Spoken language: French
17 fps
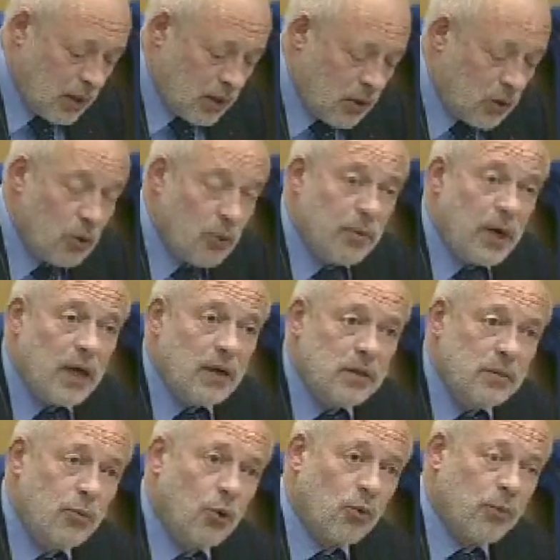euh,
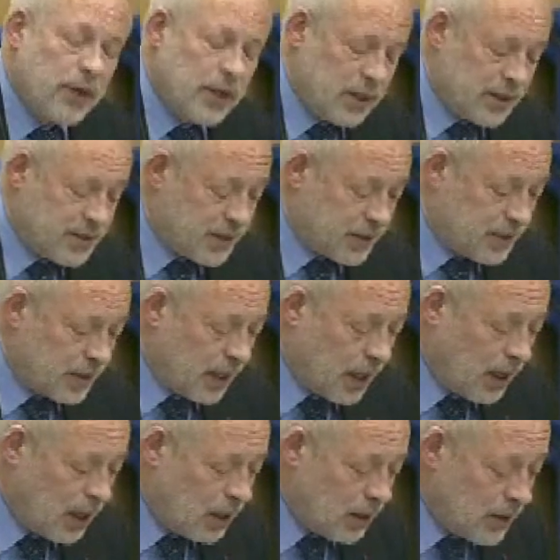Bali, Bombay, etc.,
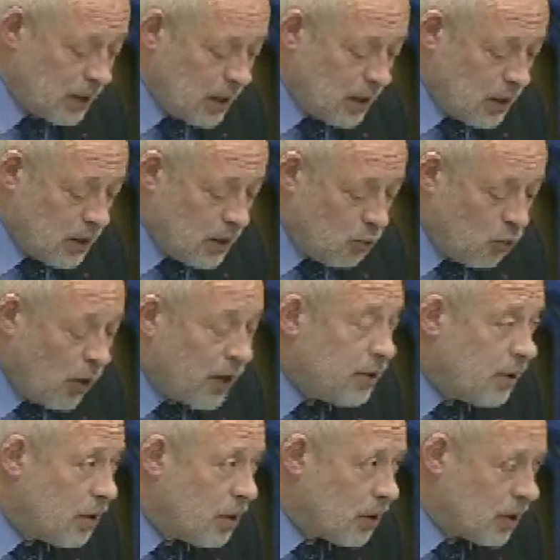ou
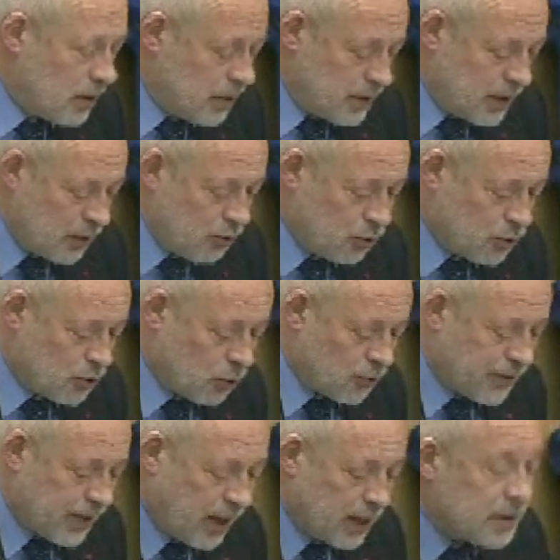ailleurs, n'a eu de
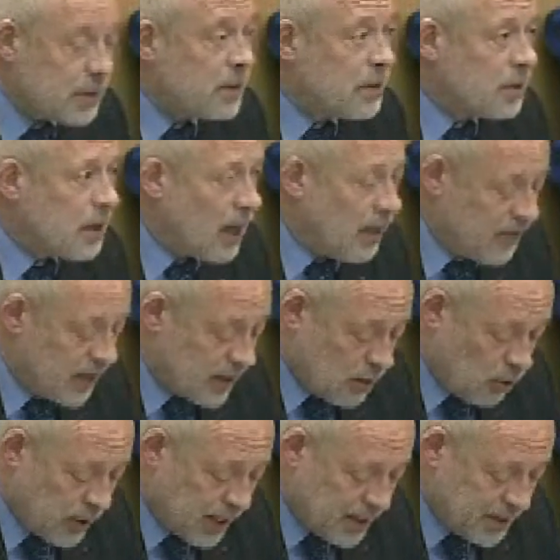contact
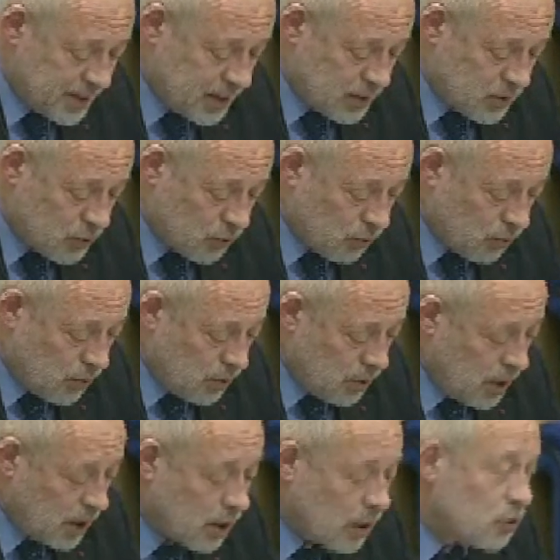avec l'organisation.
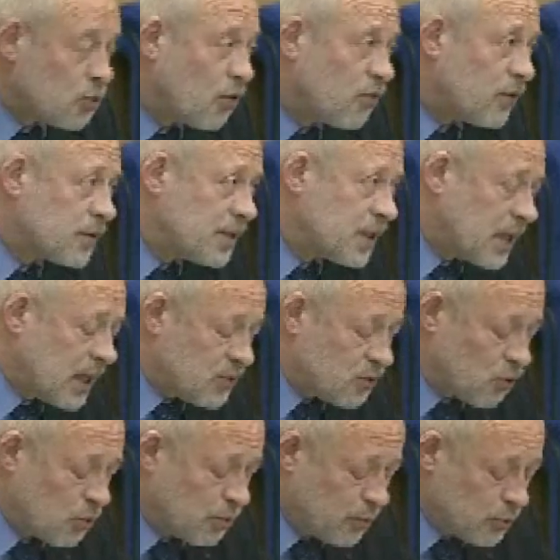Et quant aux
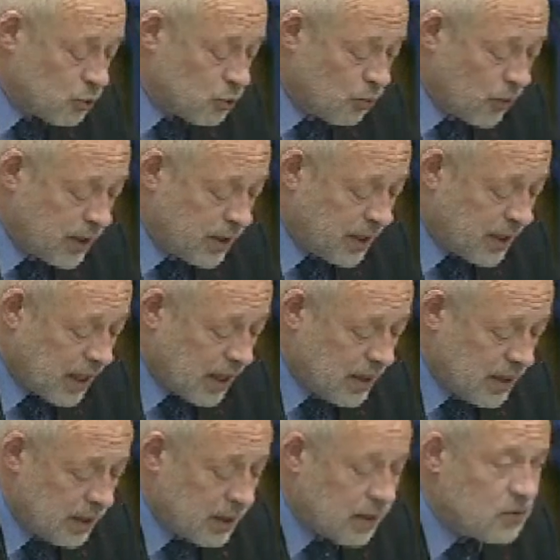revendications plus ou moins
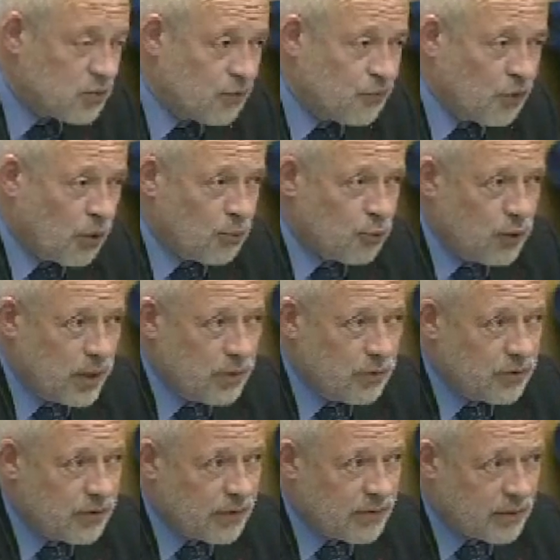décalées qui sont formulées
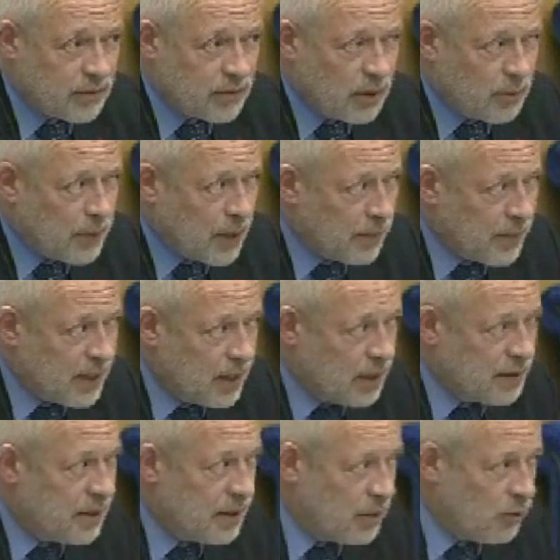de temps en temps par Ben
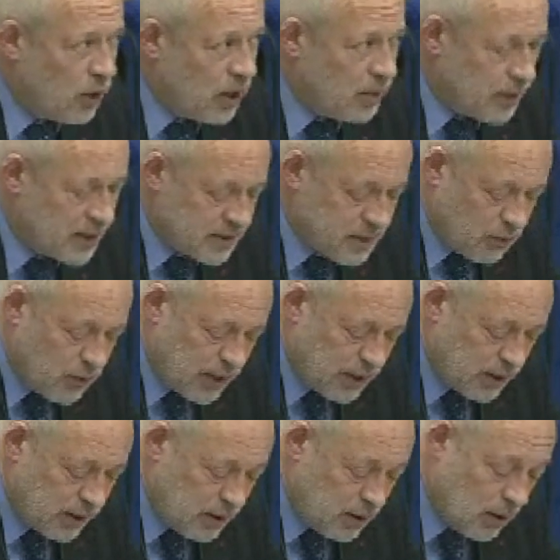Laden ou Ayman
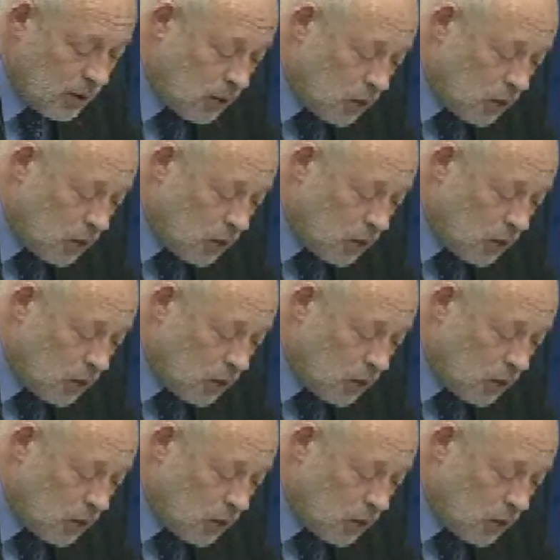Zawahiri